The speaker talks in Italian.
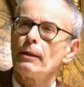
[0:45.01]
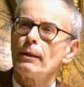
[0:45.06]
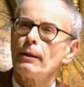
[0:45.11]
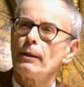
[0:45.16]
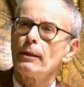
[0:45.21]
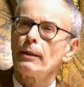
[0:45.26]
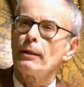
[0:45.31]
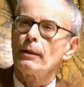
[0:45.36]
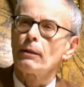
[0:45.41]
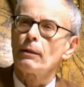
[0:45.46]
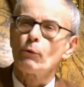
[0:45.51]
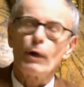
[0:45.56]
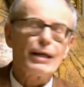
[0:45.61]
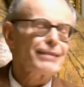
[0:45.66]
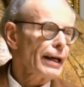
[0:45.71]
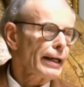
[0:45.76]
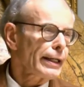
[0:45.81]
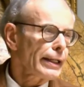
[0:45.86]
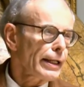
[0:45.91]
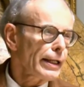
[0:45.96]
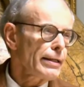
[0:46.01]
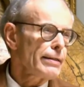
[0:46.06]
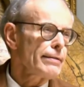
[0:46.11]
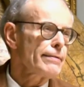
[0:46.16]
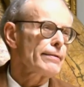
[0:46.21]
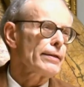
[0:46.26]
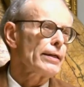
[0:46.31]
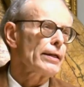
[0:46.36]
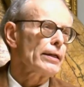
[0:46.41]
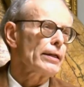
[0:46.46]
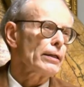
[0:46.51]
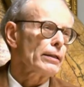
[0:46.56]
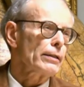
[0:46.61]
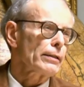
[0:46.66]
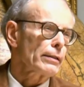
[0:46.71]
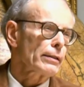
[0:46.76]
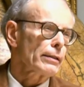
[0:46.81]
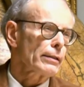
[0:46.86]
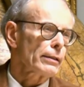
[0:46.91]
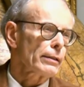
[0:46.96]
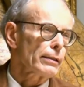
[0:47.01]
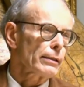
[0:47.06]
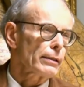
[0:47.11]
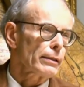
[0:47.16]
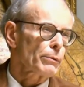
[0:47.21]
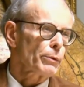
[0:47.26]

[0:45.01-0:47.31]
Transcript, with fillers: Eh, questa crisi, eh,